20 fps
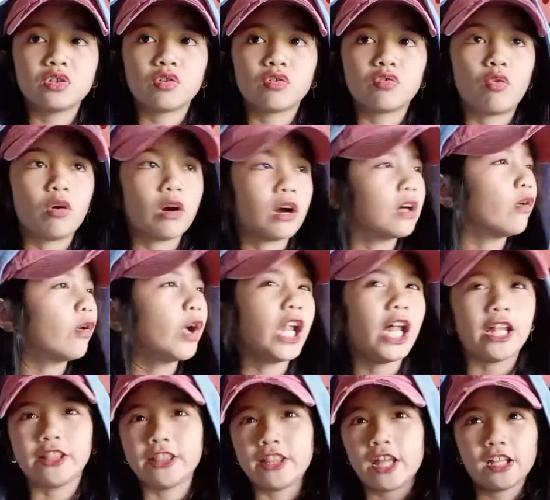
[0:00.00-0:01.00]
yung
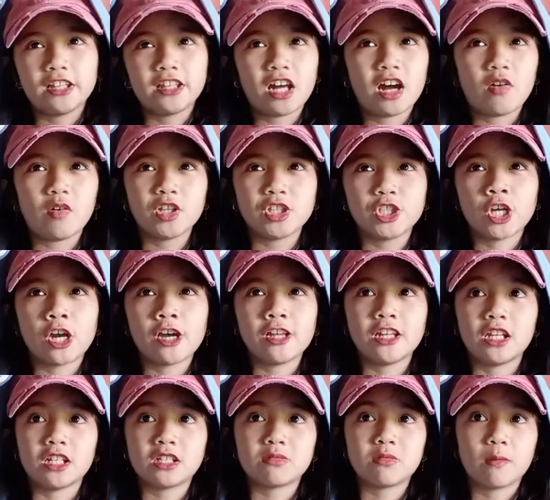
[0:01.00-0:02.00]
walang tatawa
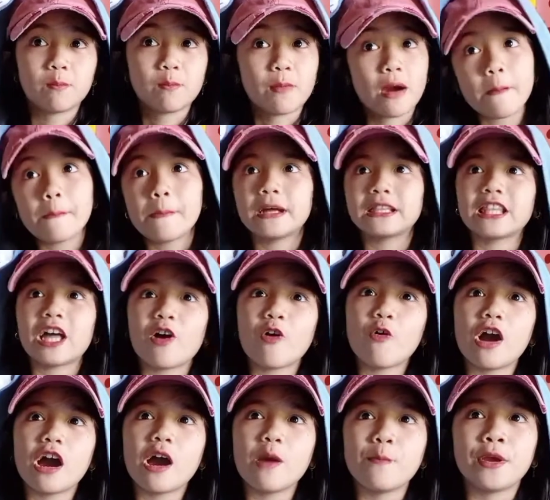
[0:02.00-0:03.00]
challenge.
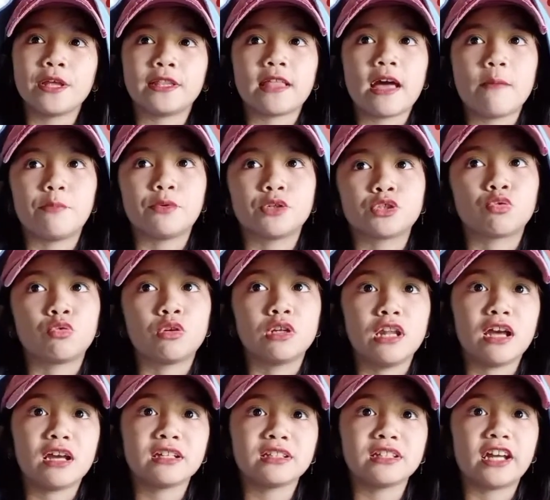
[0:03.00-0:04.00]
Magpapatawa kami tapos
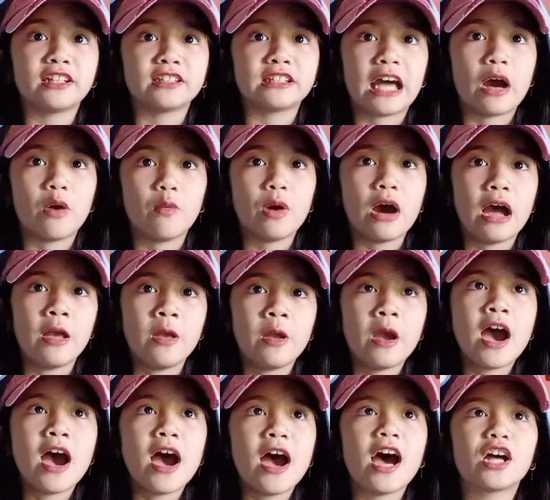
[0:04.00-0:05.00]
walang tatawa.
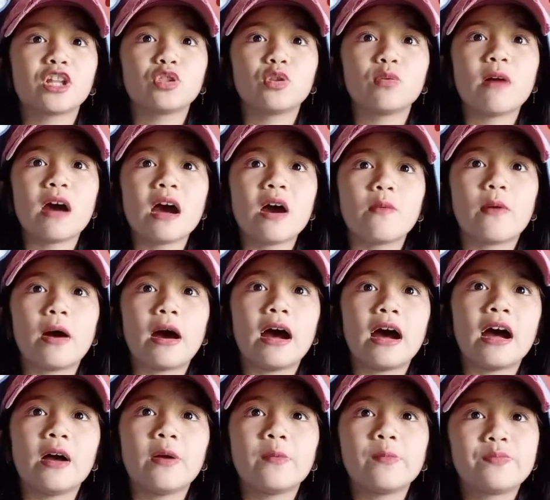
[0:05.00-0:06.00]
Ang
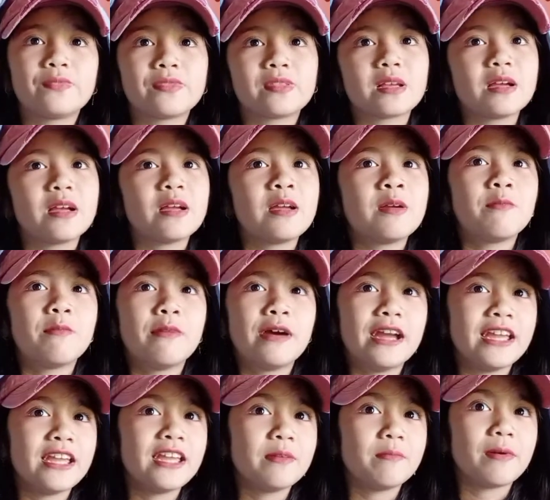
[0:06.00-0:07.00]
tumawa,
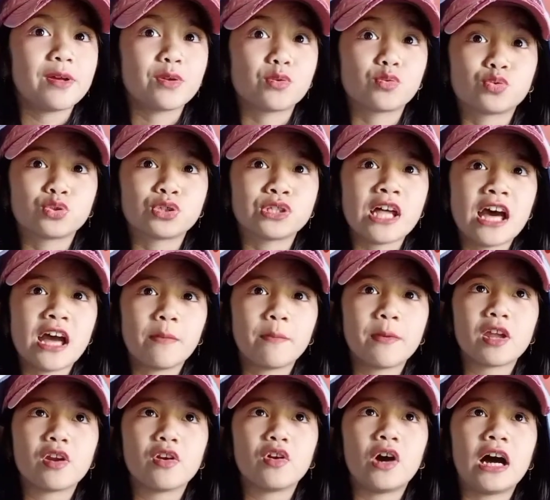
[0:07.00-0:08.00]
may parusa.
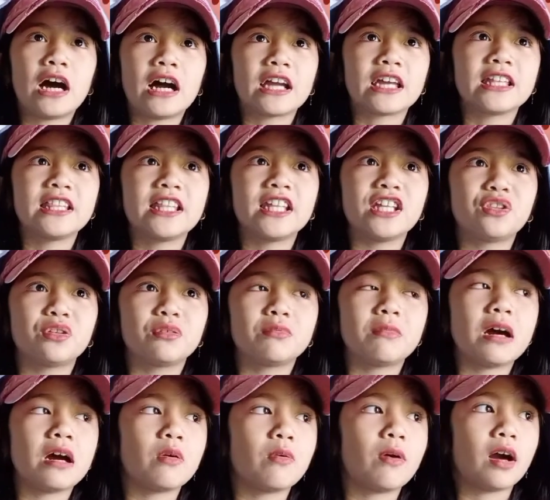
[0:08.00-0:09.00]
Pero ang hindi
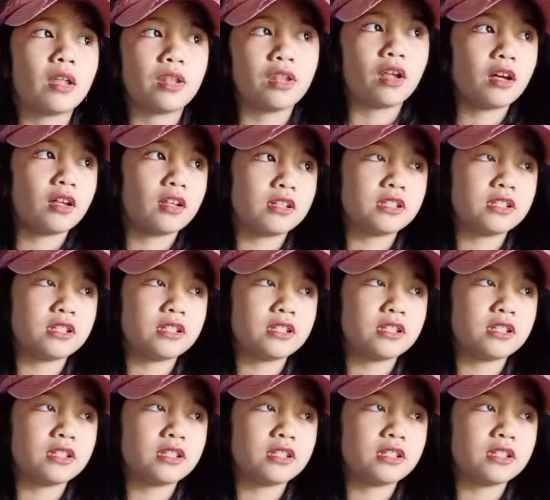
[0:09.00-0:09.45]
tumawag, na